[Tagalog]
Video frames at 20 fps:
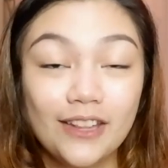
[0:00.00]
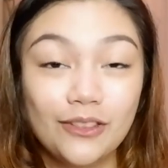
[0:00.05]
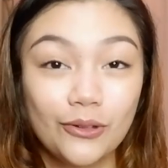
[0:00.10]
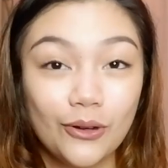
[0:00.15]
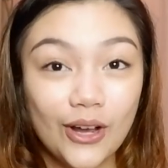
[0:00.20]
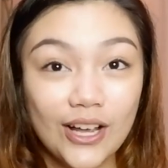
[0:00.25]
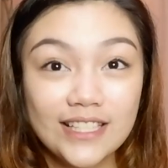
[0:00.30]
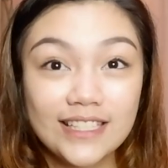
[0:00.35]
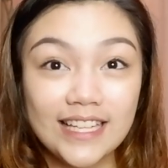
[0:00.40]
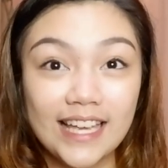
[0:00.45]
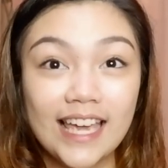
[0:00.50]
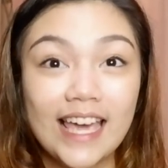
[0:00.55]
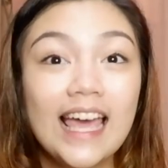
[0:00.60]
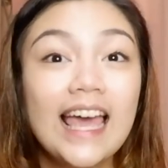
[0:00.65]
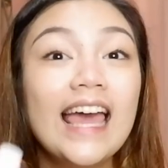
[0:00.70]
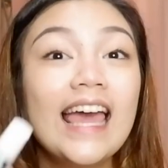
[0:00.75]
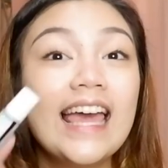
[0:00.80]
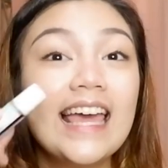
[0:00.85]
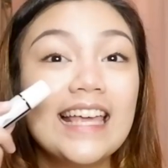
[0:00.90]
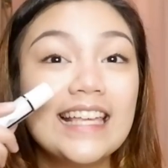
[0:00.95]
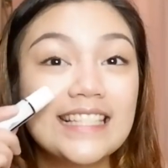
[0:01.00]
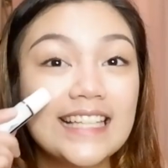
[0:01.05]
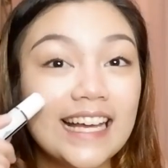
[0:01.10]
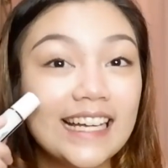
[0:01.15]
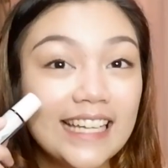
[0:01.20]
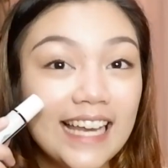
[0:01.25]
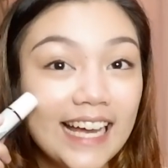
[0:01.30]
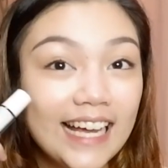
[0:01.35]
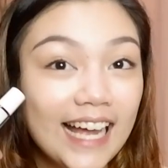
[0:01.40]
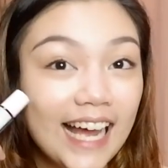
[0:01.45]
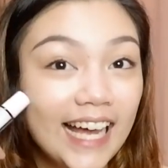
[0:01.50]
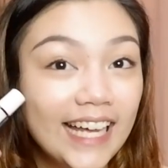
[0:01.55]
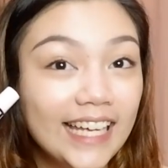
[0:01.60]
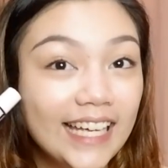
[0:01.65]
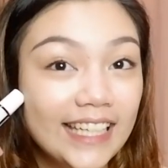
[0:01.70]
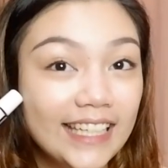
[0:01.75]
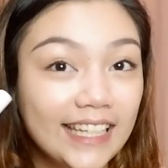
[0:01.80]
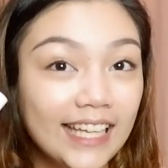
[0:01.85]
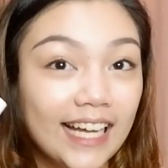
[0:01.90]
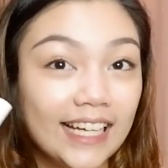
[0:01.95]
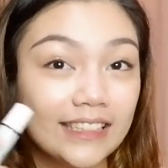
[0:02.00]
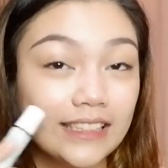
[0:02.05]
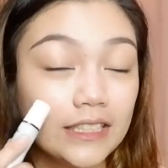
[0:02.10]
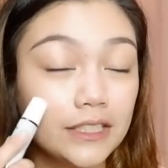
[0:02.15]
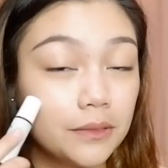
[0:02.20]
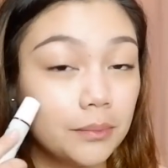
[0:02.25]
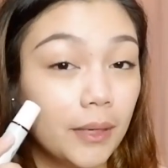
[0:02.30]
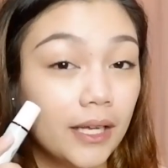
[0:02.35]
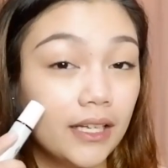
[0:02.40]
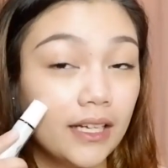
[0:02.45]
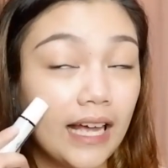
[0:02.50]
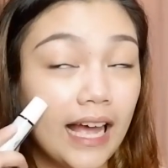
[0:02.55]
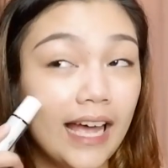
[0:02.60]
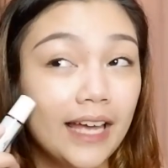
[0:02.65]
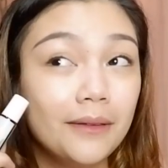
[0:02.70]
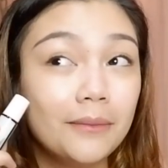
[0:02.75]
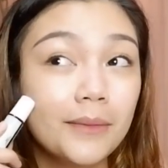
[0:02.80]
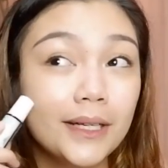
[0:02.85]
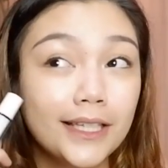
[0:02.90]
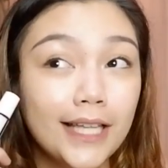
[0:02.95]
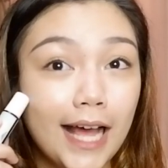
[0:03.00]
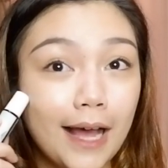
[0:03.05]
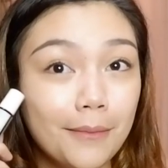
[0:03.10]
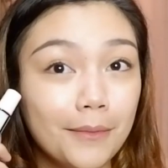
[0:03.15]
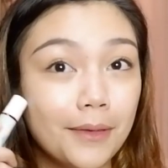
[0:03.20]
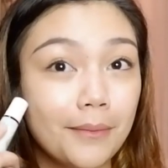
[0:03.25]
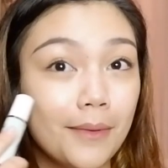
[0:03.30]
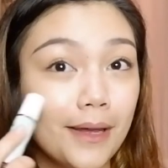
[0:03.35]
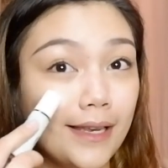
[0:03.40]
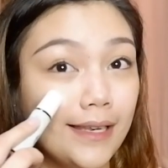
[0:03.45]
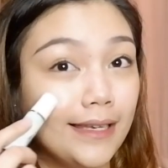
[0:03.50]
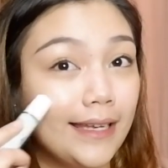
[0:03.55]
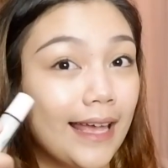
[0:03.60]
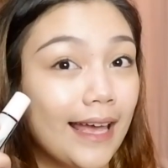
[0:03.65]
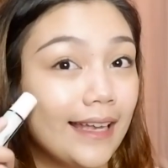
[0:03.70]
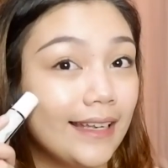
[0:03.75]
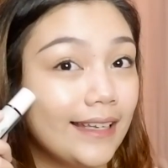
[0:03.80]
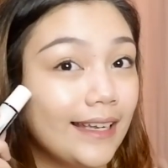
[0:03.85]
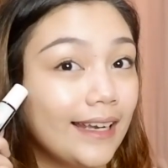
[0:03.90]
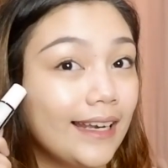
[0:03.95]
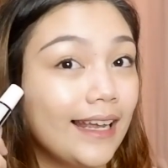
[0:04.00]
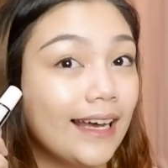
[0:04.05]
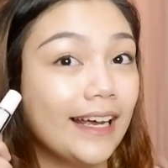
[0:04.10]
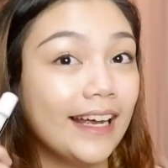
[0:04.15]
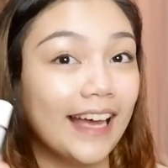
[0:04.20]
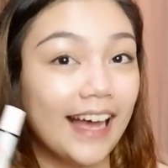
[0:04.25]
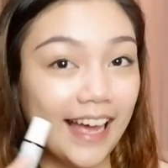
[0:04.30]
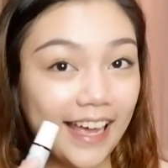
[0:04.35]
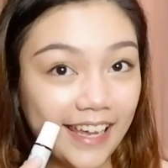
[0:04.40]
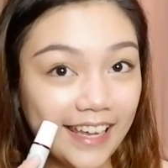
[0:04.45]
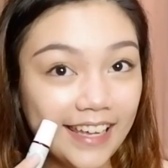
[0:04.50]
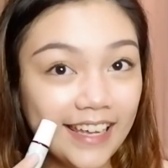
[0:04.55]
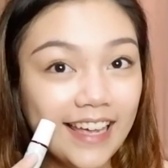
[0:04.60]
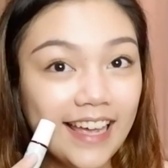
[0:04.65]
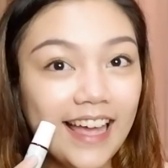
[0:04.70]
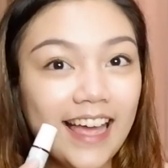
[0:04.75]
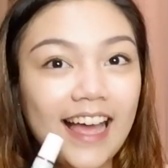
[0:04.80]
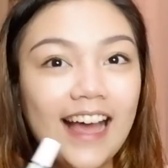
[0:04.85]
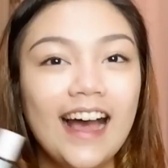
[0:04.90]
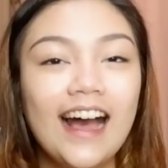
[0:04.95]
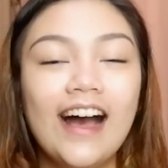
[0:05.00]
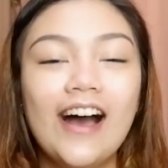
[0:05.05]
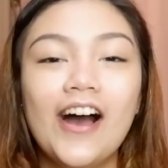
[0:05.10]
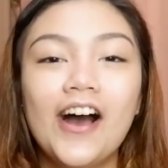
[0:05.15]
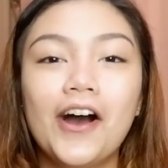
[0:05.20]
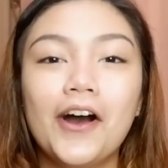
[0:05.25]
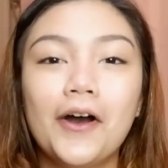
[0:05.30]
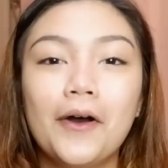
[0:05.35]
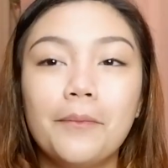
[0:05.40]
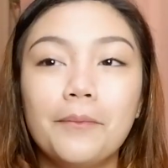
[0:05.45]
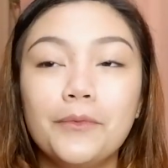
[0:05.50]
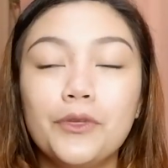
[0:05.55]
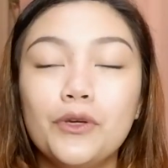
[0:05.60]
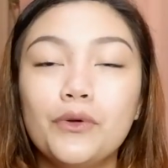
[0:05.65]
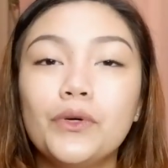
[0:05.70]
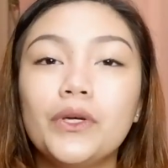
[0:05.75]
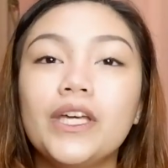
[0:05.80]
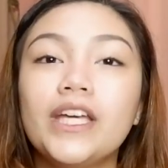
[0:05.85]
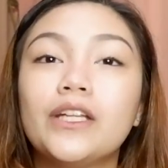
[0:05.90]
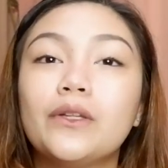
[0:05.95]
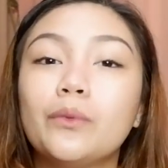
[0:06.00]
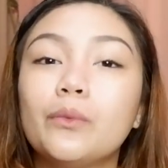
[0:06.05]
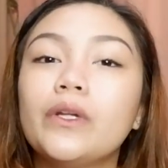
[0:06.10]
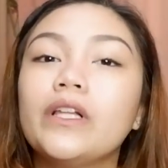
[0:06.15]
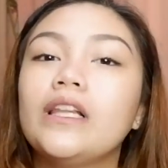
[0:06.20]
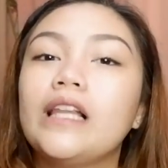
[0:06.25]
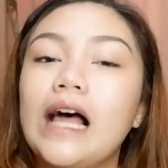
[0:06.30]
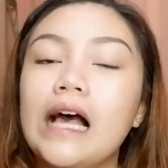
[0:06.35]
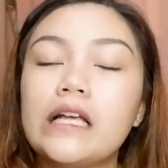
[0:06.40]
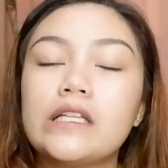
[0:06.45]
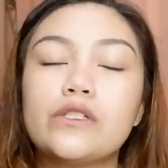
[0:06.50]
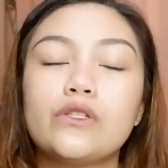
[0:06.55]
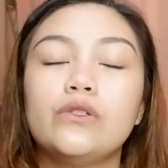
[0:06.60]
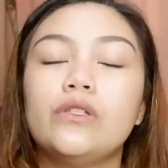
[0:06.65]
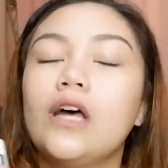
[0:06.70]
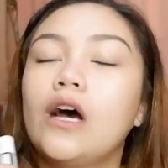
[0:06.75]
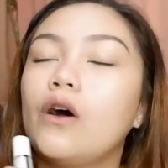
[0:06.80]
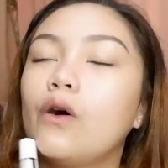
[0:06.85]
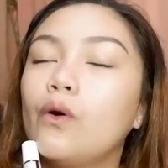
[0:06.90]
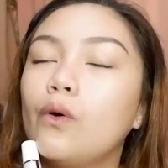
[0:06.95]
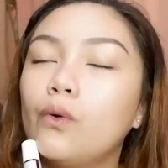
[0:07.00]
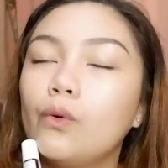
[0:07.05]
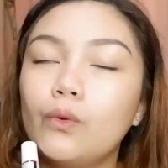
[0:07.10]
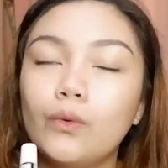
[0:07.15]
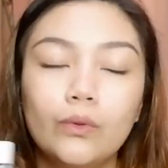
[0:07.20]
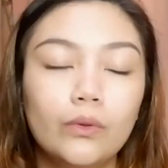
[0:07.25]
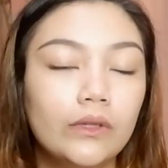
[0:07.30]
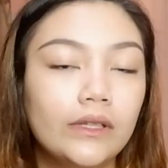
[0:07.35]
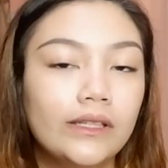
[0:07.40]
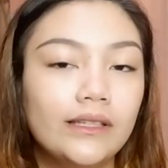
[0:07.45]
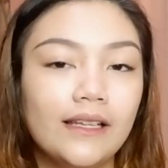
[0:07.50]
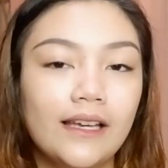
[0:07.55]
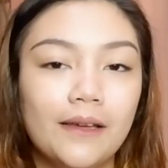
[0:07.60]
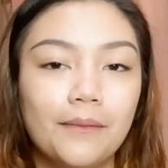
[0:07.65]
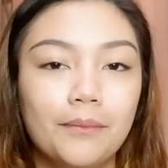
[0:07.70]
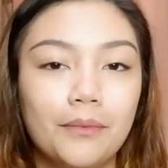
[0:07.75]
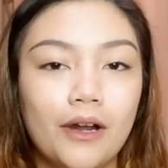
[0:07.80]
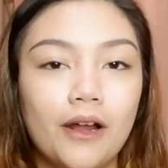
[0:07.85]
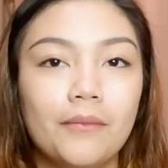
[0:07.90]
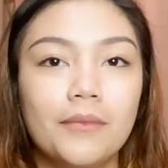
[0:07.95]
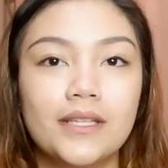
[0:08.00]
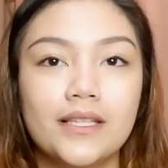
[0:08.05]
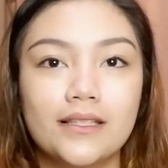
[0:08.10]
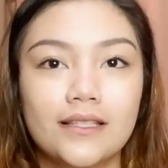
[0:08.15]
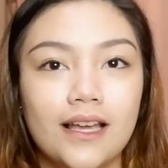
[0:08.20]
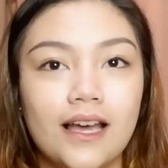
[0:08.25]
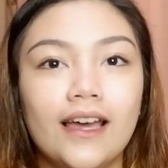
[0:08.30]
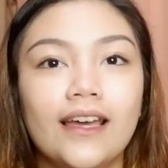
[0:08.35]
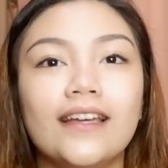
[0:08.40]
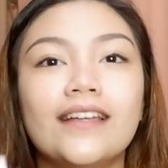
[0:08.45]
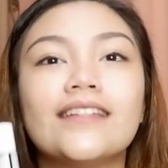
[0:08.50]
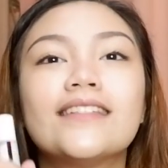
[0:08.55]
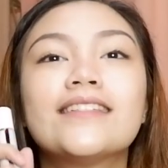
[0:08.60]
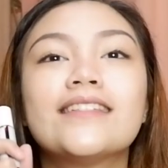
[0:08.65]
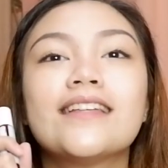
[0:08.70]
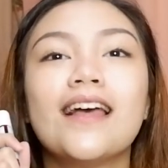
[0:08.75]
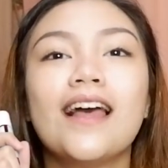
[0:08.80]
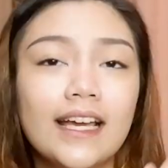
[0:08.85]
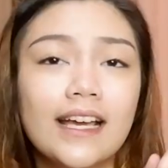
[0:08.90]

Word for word: Ito kasi, isang lagayan lang, tas ma kahit madami man yan na lagay, um, you, it will last you the whole day, promise guys.